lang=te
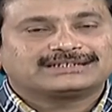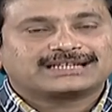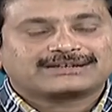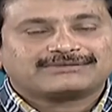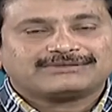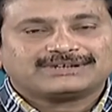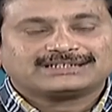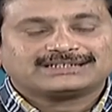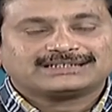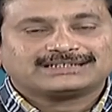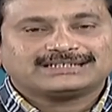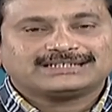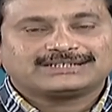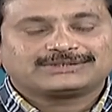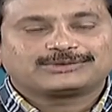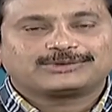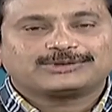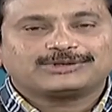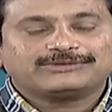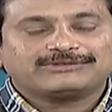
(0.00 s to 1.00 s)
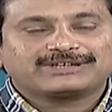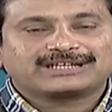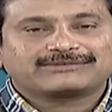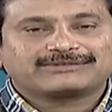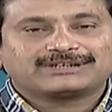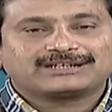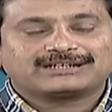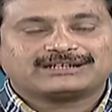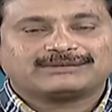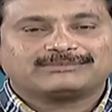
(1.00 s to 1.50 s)
తర్వాత ఈ కోల్డ్
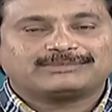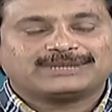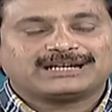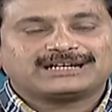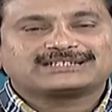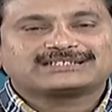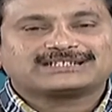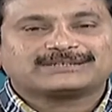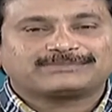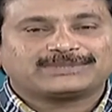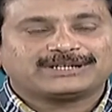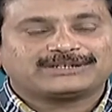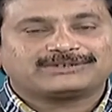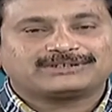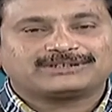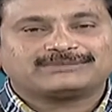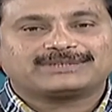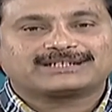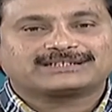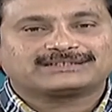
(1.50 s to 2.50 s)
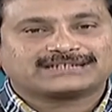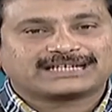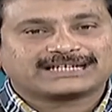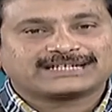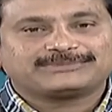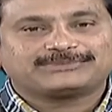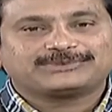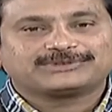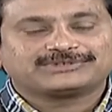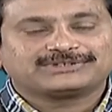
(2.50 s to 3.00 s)
వెదర్ వలన బ్లడ్ సప్లై కూడా మనకు
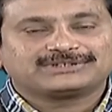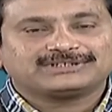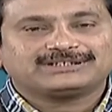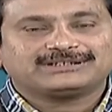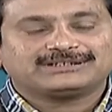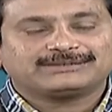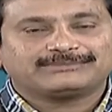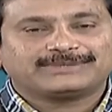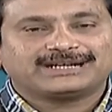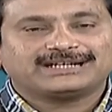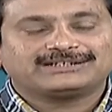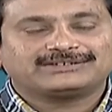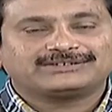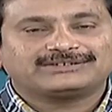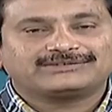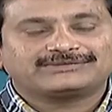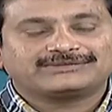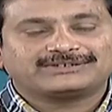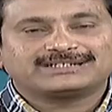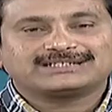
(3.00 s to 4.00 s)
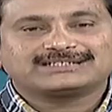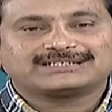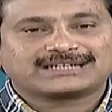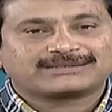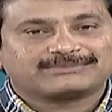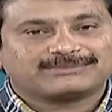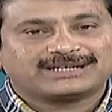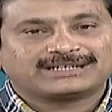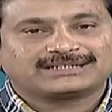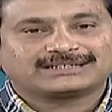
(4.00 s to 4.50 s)
తగ్గిపోతుంది బయట ఉన్నటువంటి
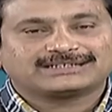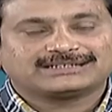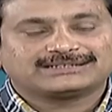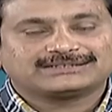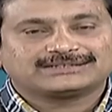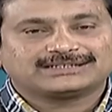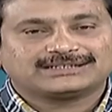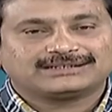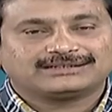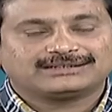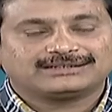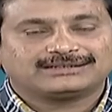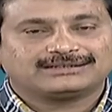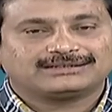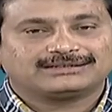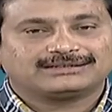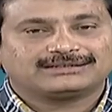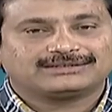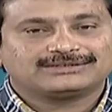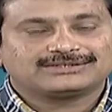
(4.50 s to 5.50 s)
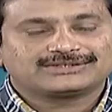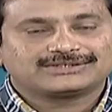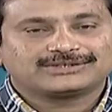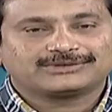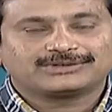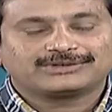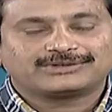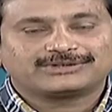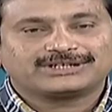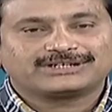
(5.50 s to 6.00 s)
చర్మానికి
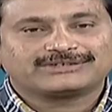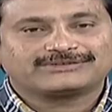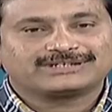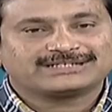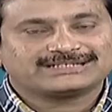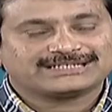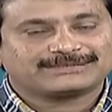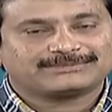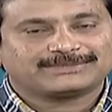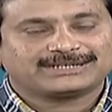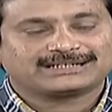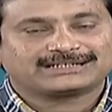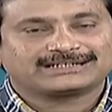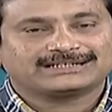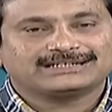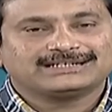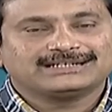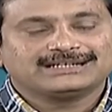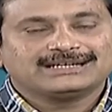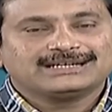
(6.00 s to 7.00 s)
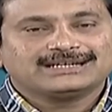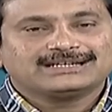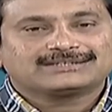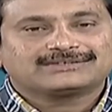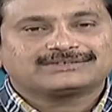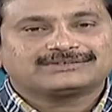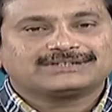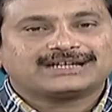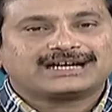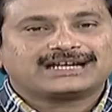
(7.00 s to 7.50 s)
చెవులో ఉన్నటువంటి చర్మానికి
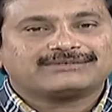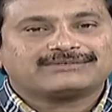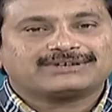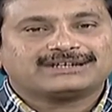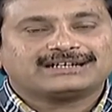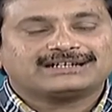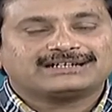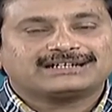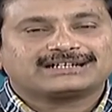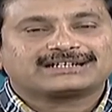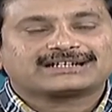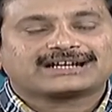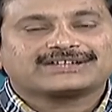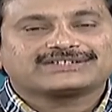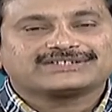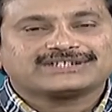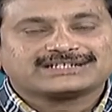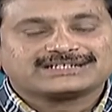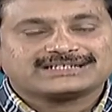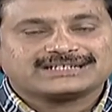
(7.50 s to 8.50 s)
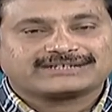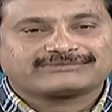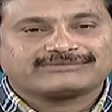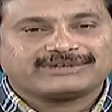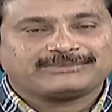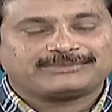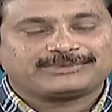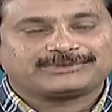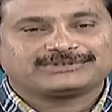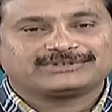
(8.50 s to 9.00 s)
సో దానివల్ల ఏంటంటే కంజెషన్
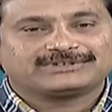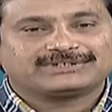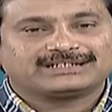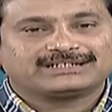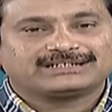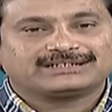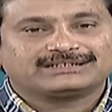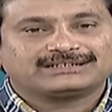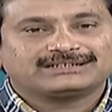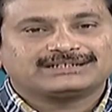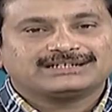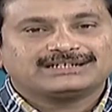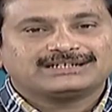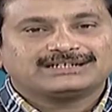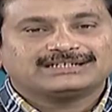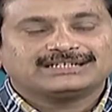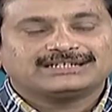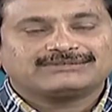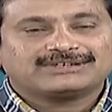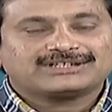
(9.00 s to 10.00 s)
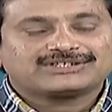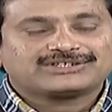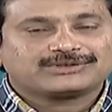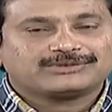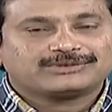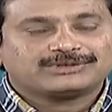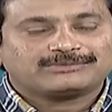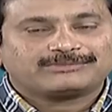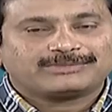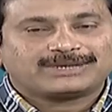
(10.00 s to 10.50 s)
ఎక్కువైపోతుందండి దీనివల్ల
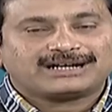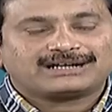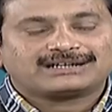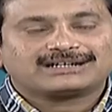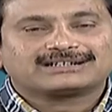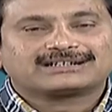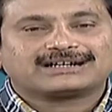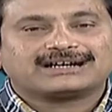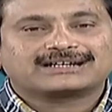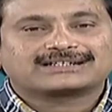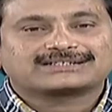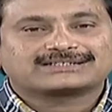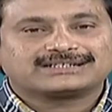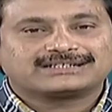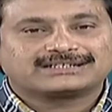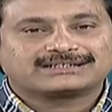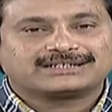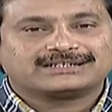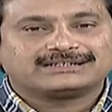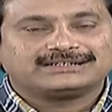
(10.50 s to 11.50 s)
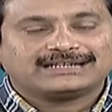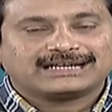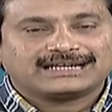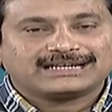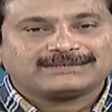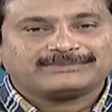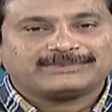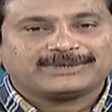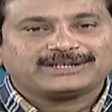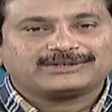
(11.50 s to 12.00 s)
చెవులో బాగా కాన్స్టెంట్గా
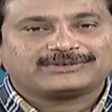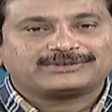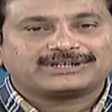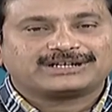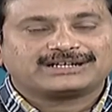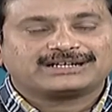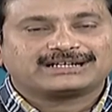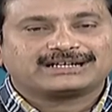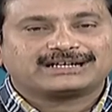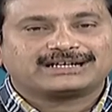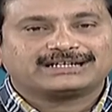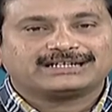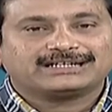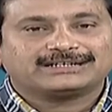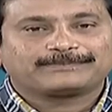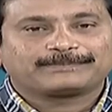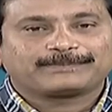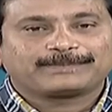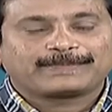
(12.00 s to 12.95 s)
డల్ పెయిన్ ఉండడం కానీ